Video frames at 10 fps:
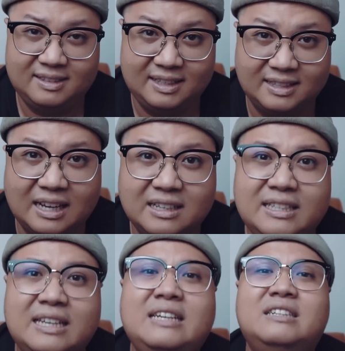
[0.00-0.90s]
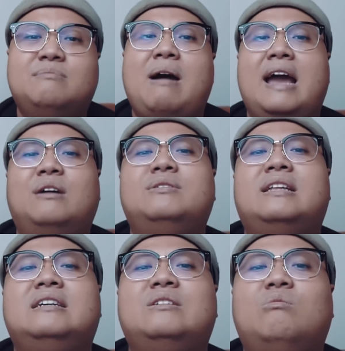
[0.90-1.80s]
thì tân với người bạn của
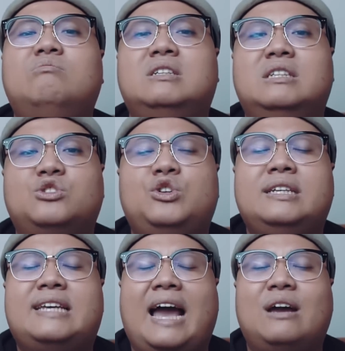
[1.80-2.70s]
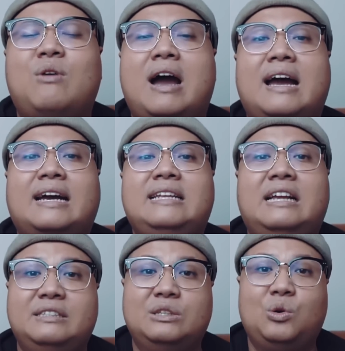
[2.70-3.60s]
tân cũng thường xuyên chạy qua cái
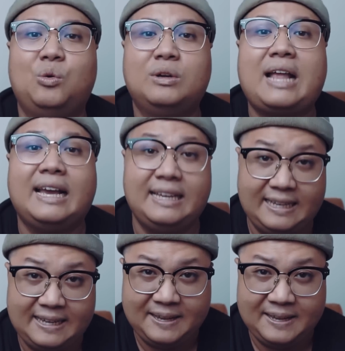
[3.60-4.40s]
đình của thầy